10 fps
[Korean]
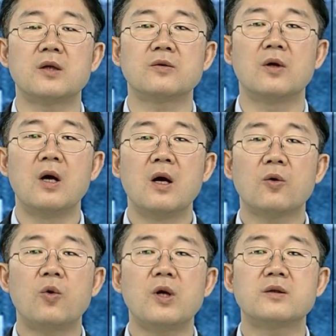그래서
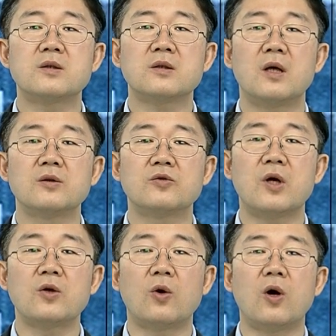코리아
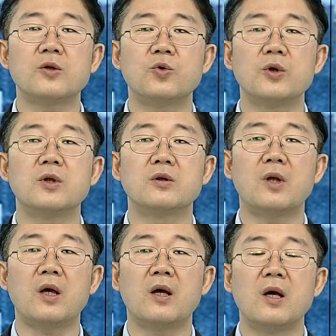디스카운트가 여러 가지 요인이
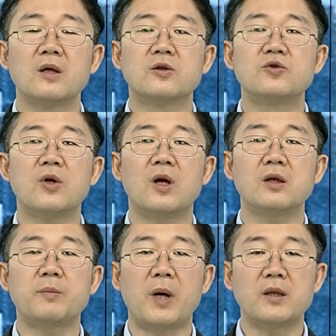있는데 그중에 하나가
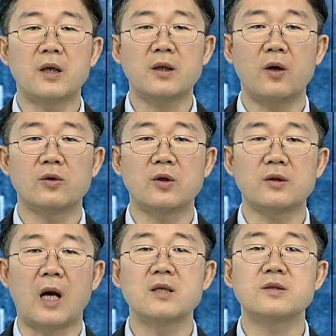이제 배당의 어떤
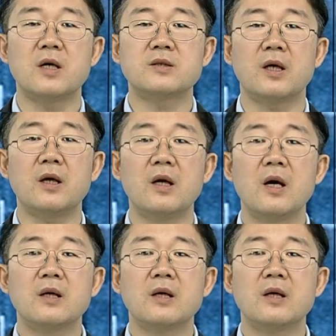단인 세제,